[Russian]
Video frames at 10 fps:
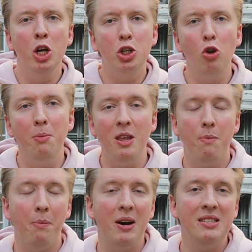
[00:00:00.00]
чтобы
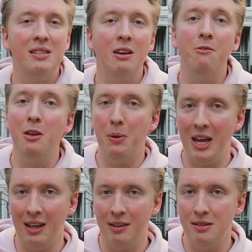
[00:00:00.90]
не попасть в
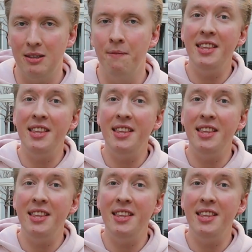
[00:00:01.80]
неприятности.